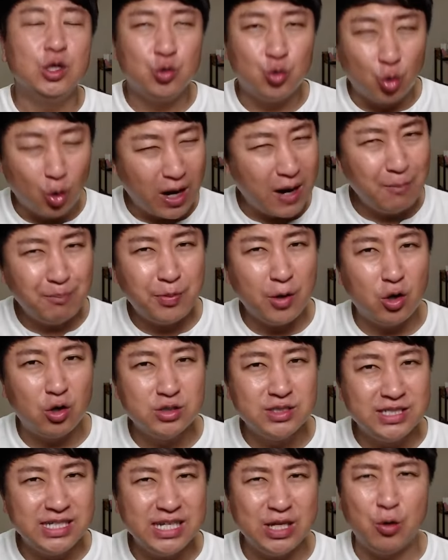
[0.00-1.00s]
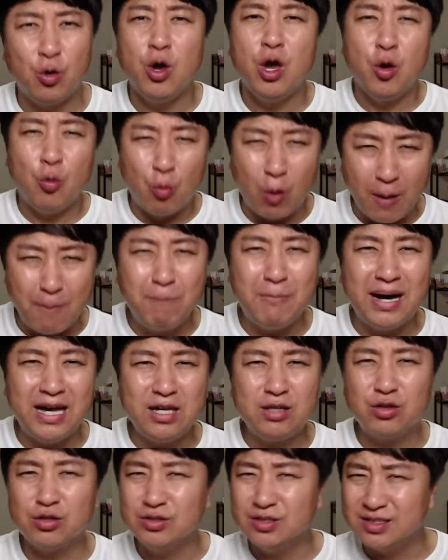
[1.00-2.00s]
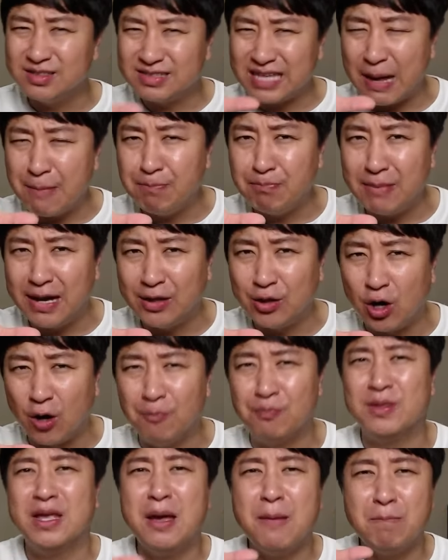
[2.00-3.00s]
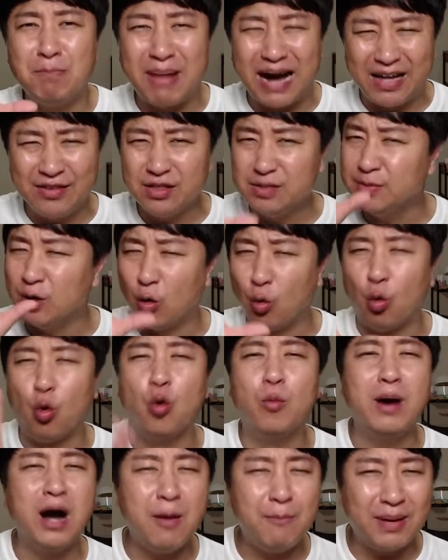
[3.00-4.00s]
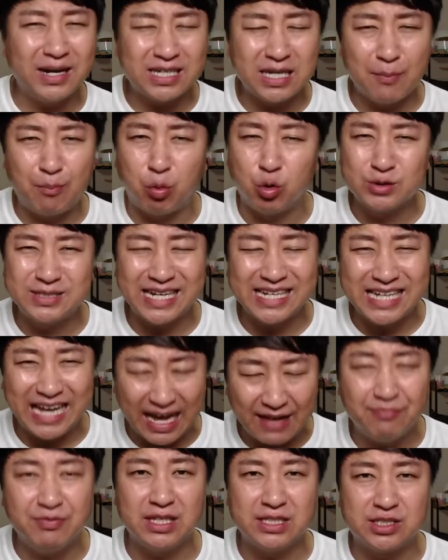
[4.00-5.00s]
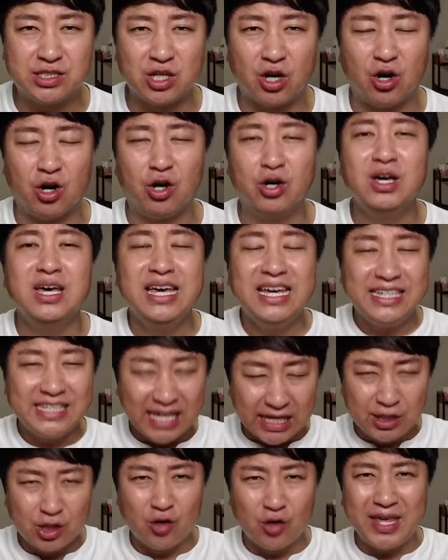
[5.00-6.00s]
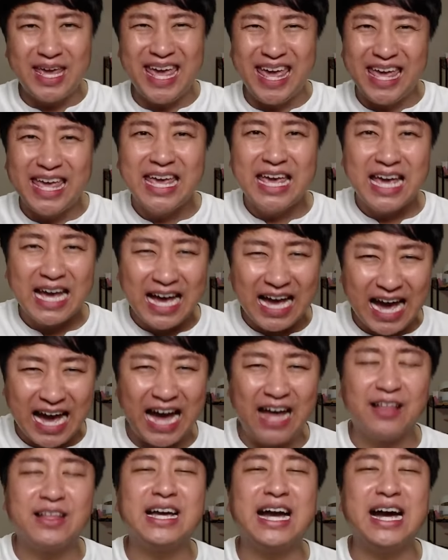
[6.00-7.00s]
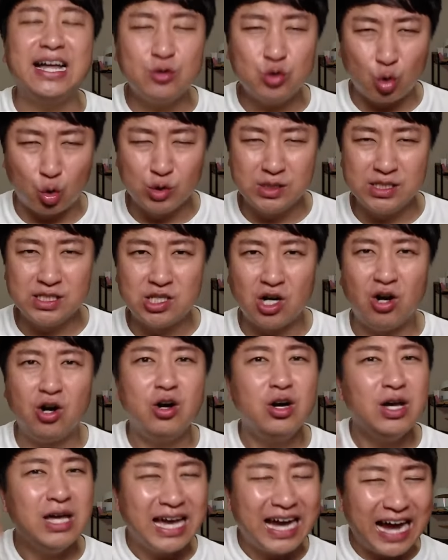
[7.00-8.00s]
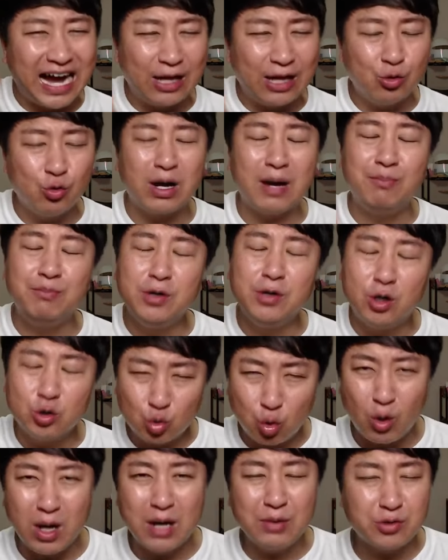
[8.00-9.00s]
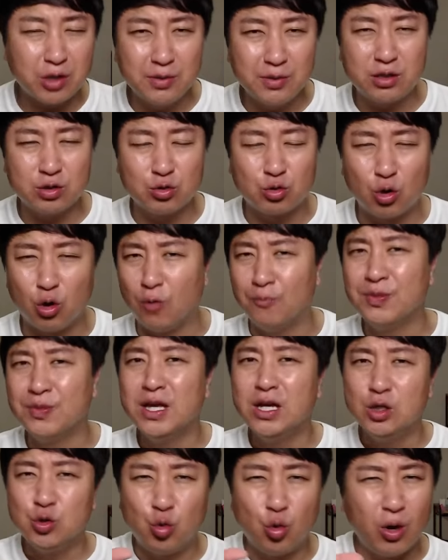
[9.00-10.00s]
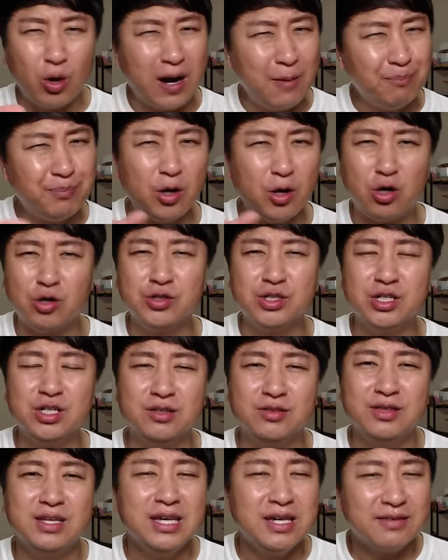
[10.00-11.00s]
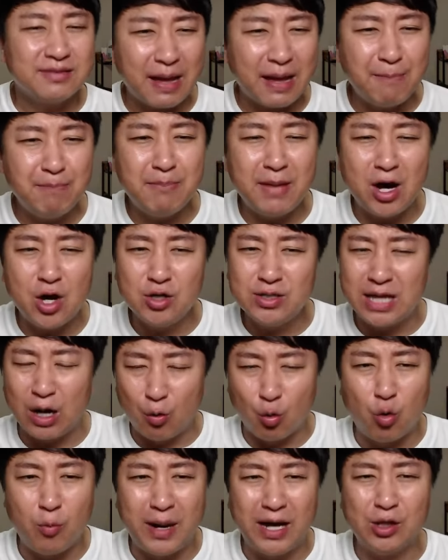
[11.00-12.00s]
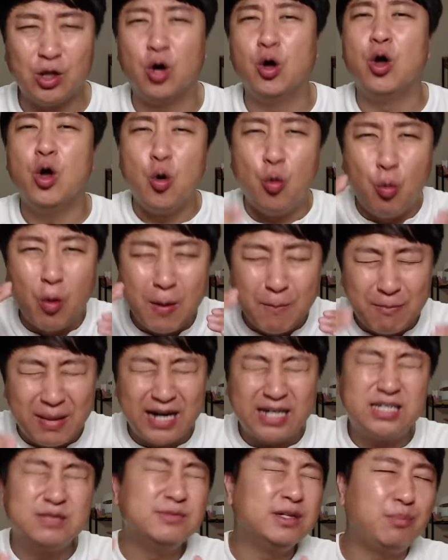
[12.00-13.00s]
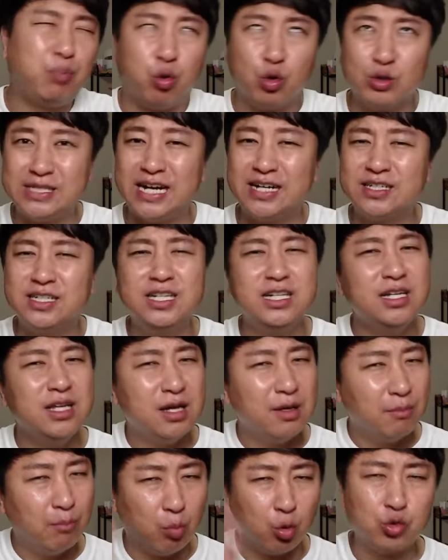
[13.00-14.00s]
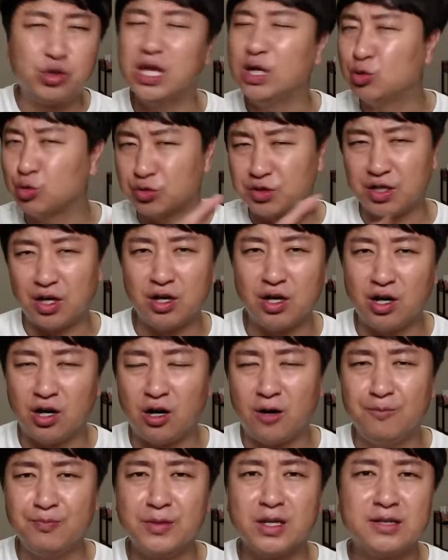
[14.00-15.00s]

요양병원이 웬만해서는 3만원 많으면 5만원 밖에 보장이 안 됐죠 예전에 간간통이죠 간호간병 통화 서비스도 요양병원은 3만원이나 5만원 웬만큼은 보장을 못 해줬어요